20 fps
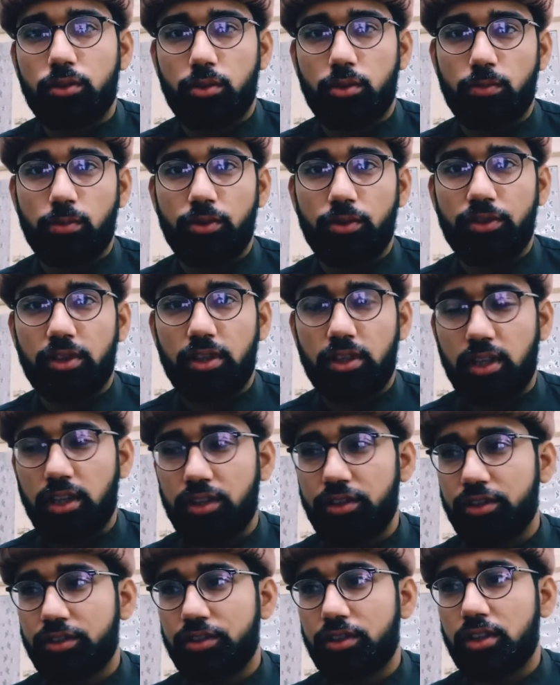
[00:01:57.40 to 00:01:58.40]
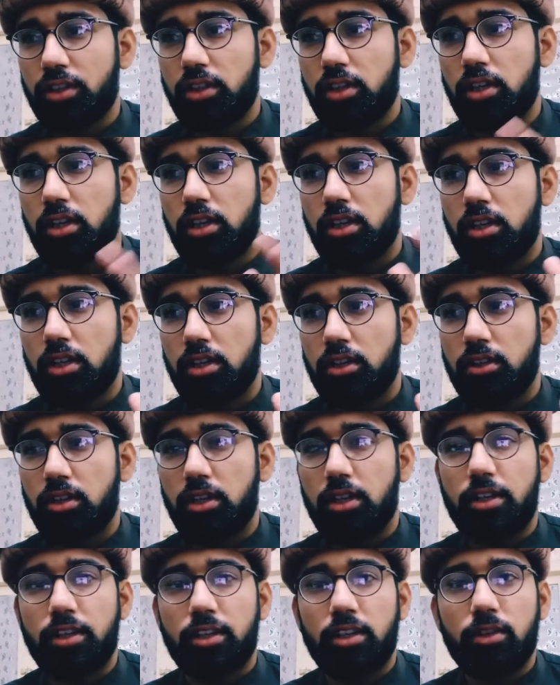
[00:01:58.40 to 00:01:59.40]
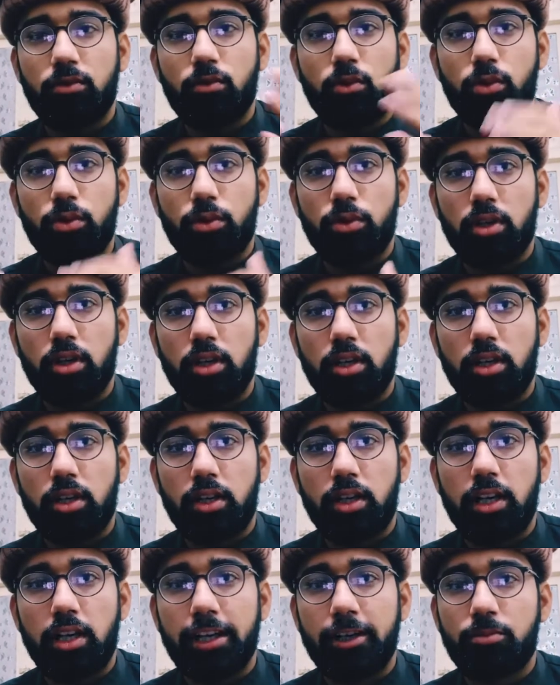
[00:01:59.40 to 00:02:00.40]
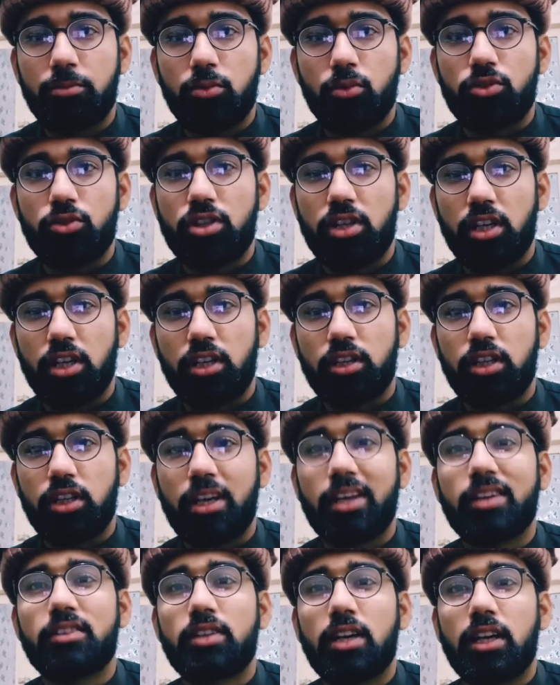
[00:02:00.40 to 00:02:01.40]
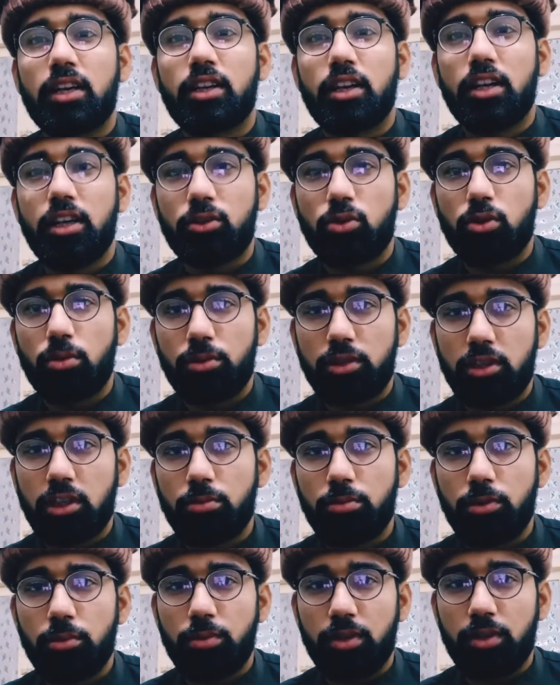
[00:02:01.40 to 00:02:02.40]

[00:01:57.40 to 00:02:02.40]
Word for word: तो बहुत सारे कैंडिडेट्स ने कहा कि वो डेट पूछ रहे थे एग्जैक्ट डेट तो अभी तक